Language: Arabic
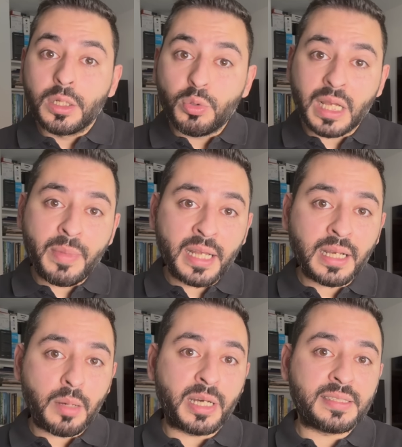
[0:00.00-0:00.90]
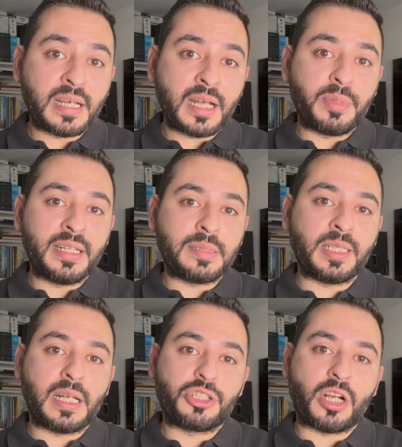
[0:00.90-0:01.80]
وكمان خبر سار بالنسبة
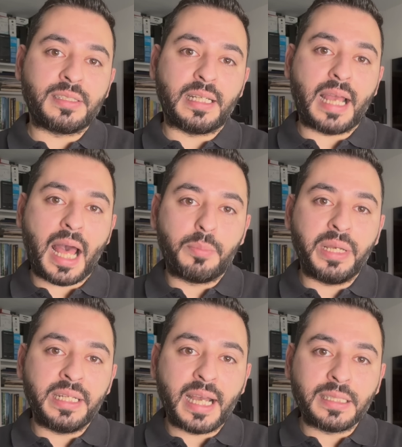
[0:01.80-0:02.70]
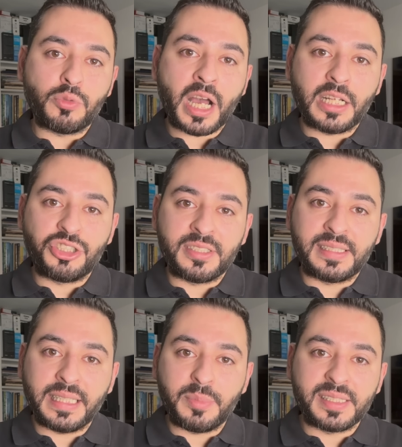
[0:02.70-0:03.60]
للأشخاص اللي حابين يقدموا على
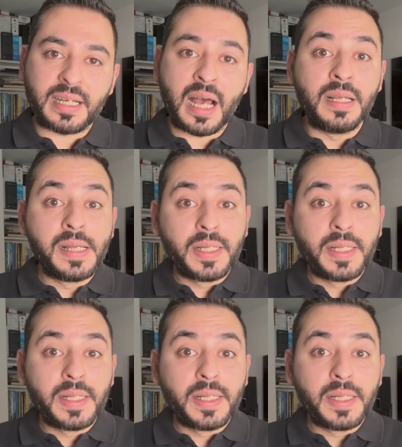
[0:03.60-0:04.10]
الجنسية بسرعة